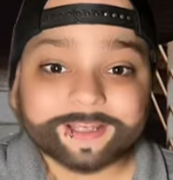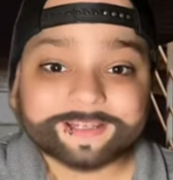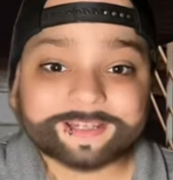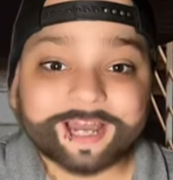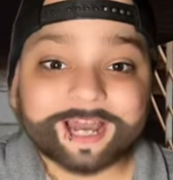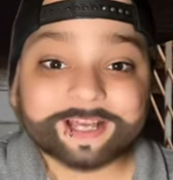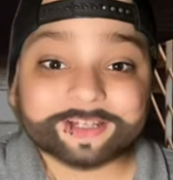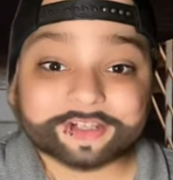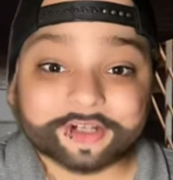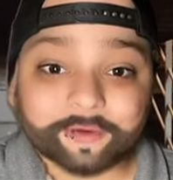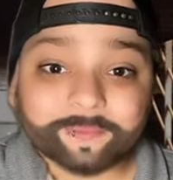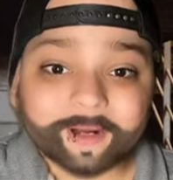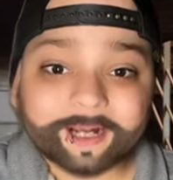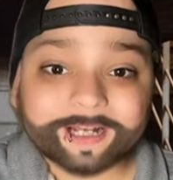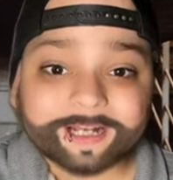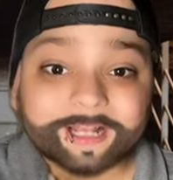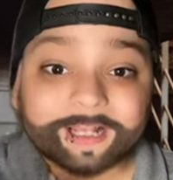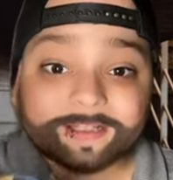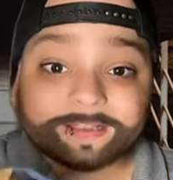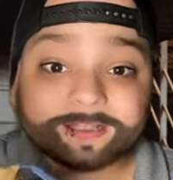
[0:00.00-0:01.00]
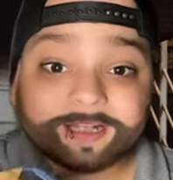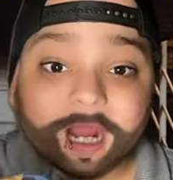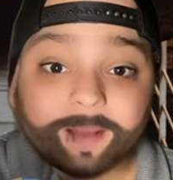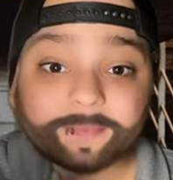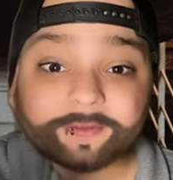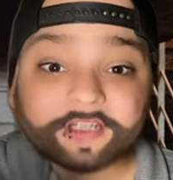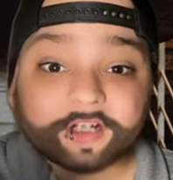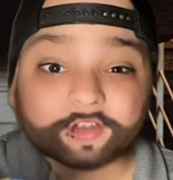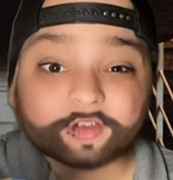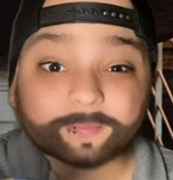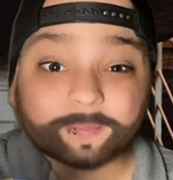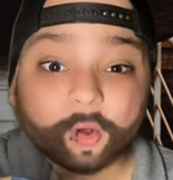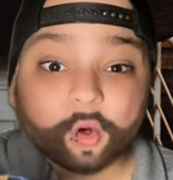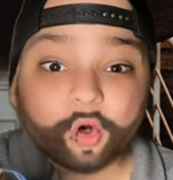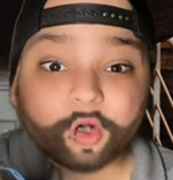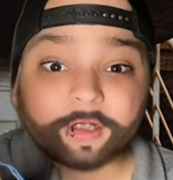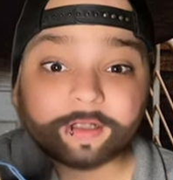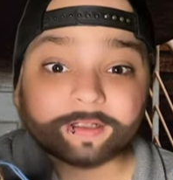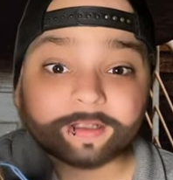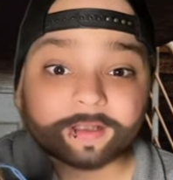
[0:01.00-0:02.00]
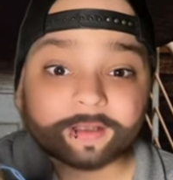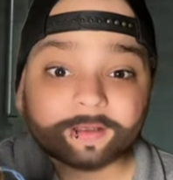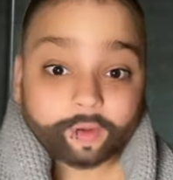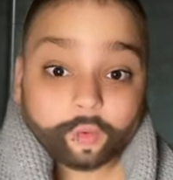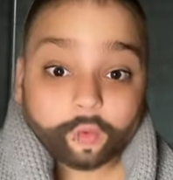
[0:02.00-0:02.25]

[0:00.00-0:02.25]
Ja, schau mal, den habe ich aus Polen.